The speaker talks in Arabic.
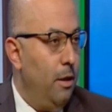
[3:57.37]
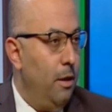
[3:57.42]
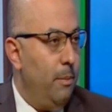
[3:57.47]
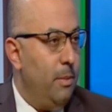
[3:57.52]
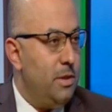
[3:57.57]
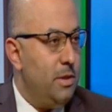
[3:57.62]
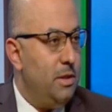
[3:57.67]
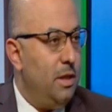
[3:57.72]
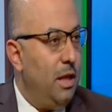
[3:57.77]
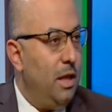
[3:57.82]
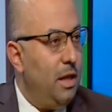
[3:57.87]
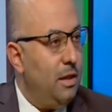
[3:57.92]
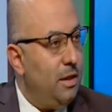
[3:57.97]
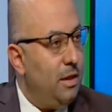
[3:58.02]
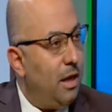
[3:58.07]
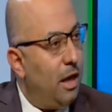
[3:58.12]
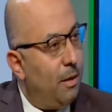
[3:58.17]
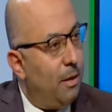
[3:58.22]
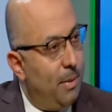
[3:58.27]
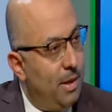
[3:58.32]
بس ده
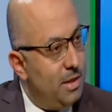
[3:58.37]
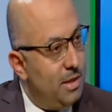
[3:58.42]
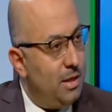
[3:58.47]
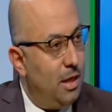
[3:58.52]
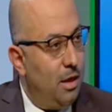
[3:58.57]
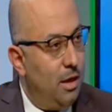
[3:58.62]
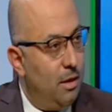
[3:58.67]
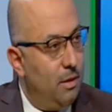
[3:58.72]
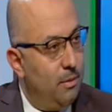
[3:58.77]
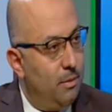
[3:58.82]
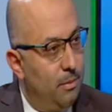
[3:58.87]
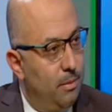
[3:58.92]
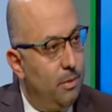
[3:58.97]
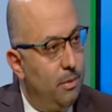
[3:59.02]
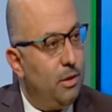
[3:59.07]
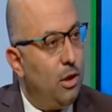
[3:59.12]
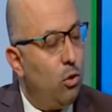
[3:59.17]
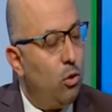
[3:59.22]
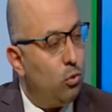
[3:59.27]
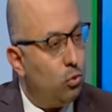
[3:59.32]
ناتج 40 سنه
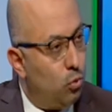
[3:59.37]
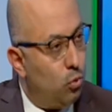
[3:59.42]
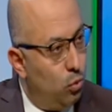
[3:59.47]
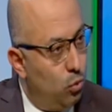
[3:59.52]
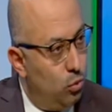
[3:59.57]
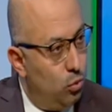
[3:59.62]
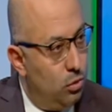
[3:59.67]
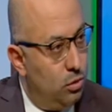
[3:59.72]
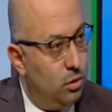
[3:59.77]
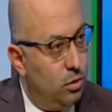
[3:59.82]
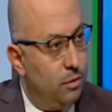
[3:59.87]
بتاخد قروض